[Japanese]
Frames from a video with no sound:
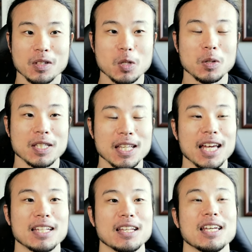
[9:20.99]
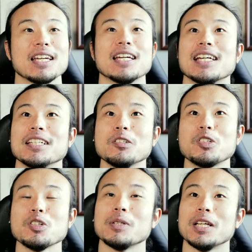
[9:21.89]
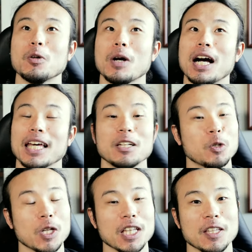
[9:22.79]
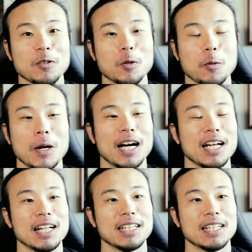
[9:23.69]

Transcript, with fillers: そうですね、YouTube で動画上げるときっていうのは、